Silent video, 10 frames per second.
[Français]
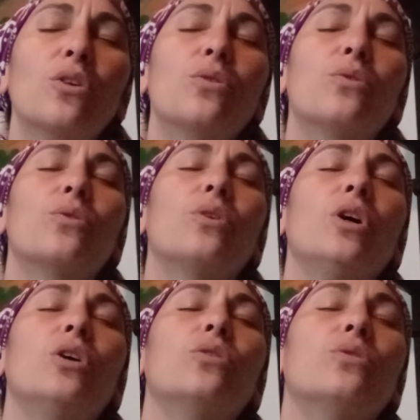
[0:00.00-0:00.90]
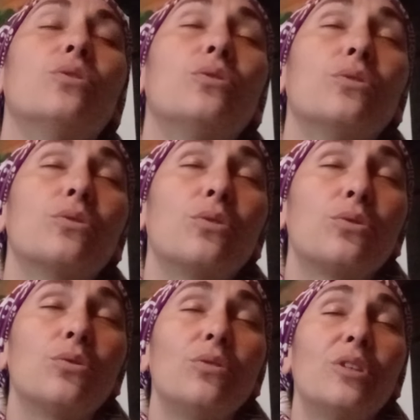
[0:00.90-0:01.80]
que, euh, euh, que
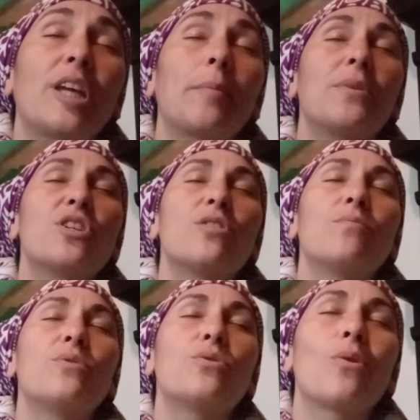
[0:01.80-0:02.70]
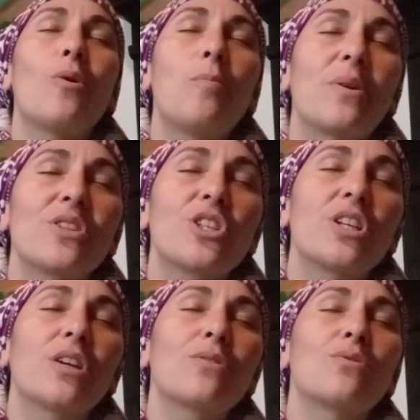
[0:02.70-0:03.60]
celui qui a péché puisse se
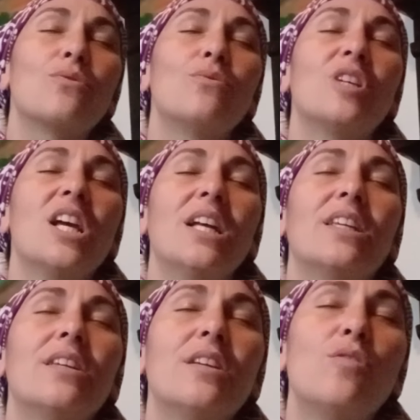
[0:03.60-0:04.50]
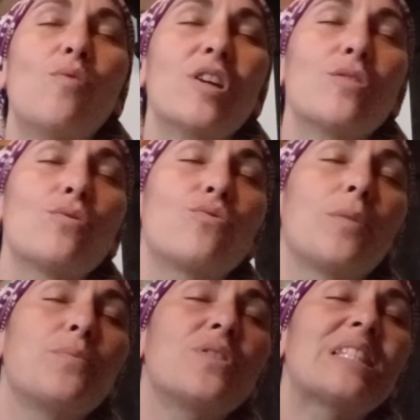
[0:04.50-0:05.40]
repentir, que celui qui est loin de
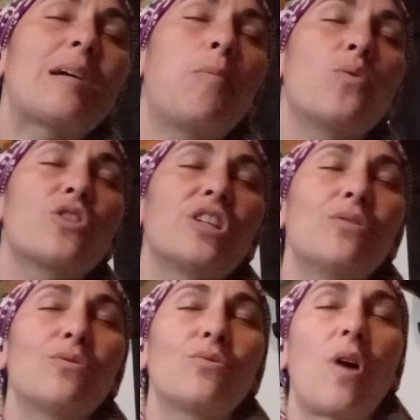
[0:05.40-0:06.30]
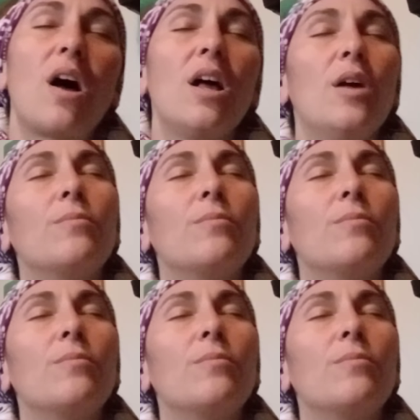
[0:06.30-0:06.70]
toi puisse s'approcher de toi,